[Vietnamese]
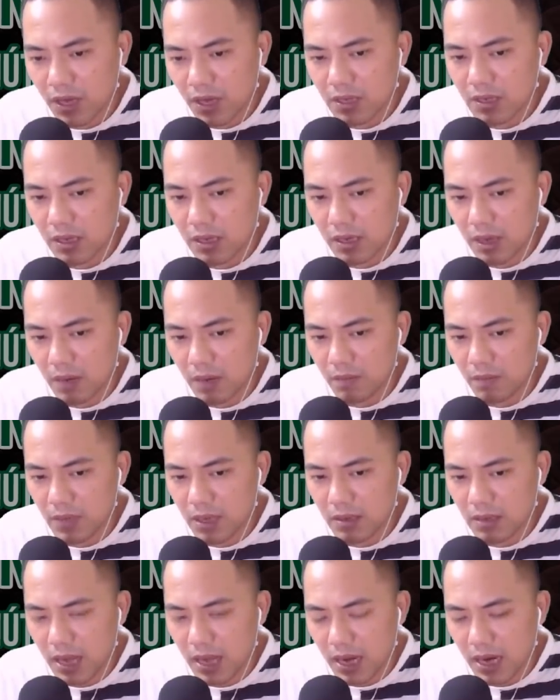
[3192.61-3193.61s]
thân thể là điều
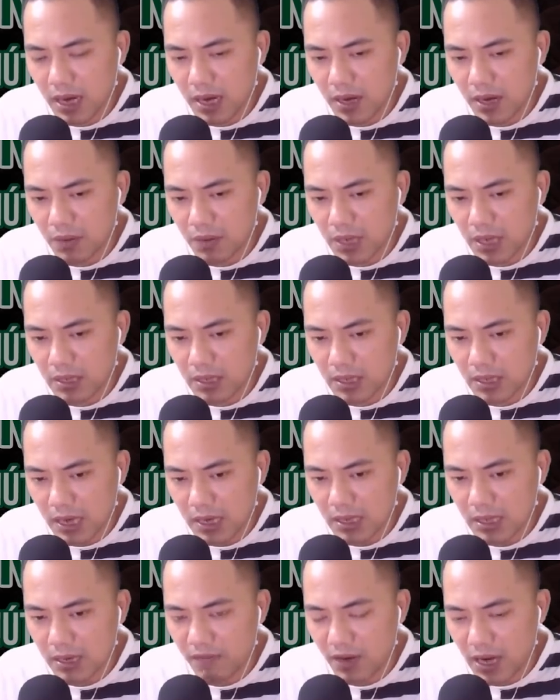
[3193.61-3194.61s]
chắc chắn phải làm
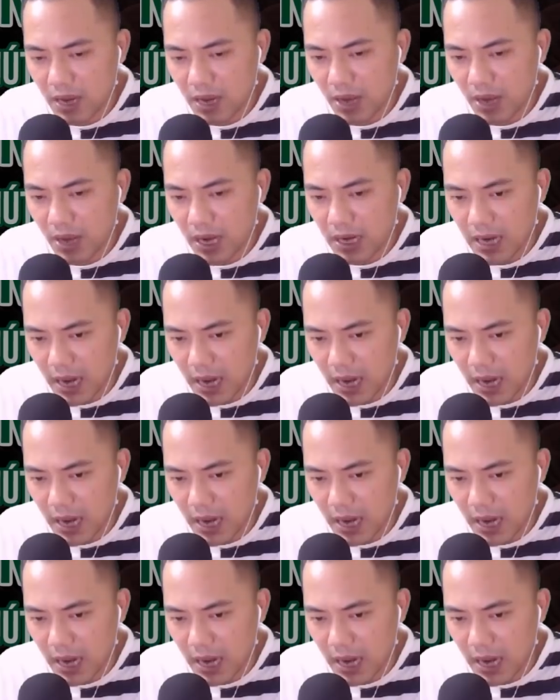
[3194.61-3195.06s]
hàng ngày.